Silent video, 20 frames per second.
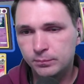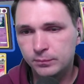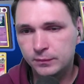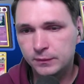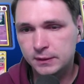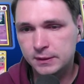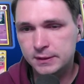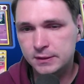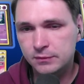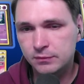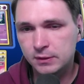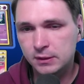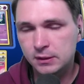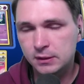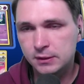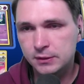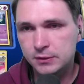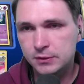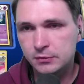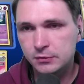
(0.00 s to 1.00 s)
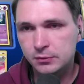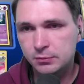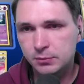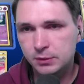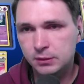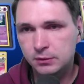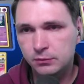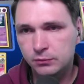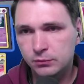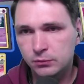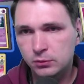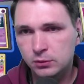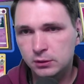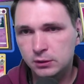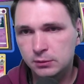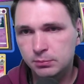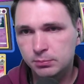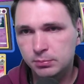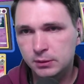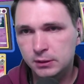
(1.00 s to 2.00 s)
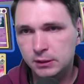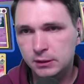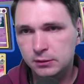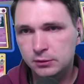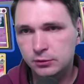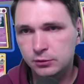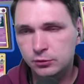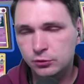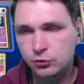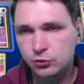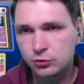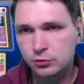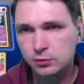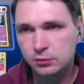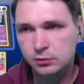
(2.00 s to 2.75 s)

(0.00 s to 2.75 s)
Das wäre also für mich wirklich praktisch